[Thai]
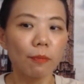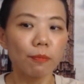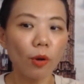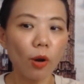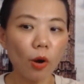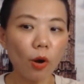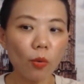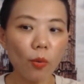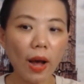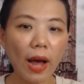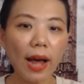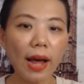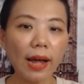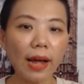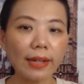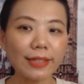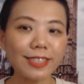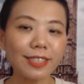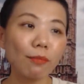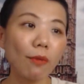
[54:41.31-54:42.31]
เพราะว่า
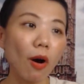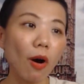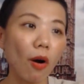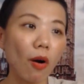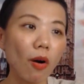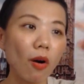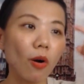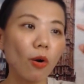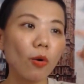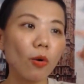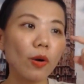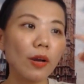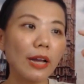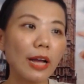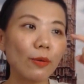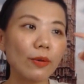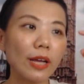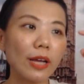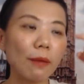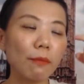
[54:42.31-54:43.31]
สมองของคน
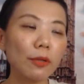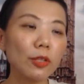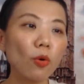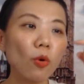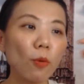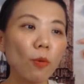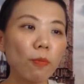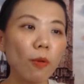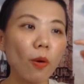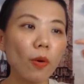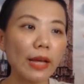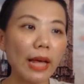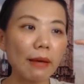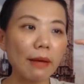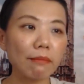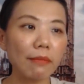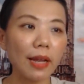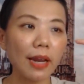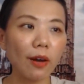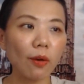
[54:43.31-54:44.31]
เราเนี่ยมันถูกโปรแกร
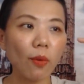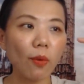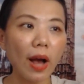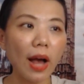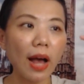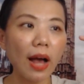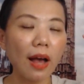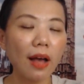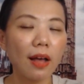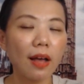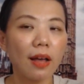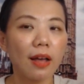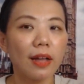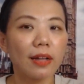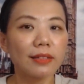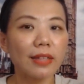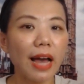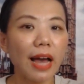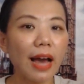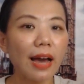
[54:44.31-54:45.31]
มมาแล้วว่า
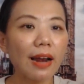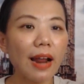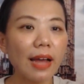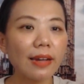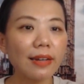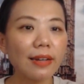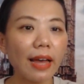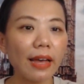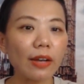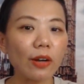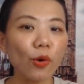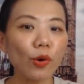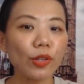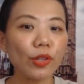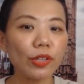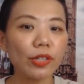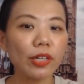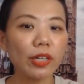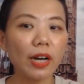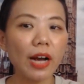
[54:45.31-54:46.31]
ถ้าร้านไหนคน
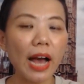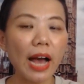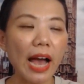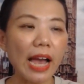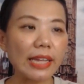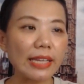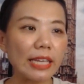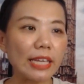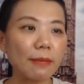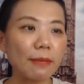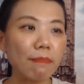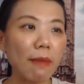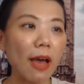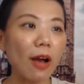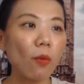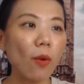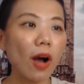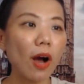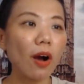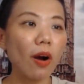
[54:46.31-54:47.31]
เยอะขายดีแปล
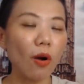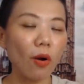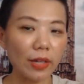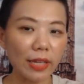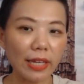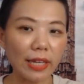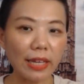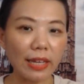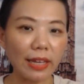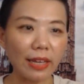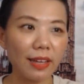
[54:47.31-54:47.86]
ว่าของดี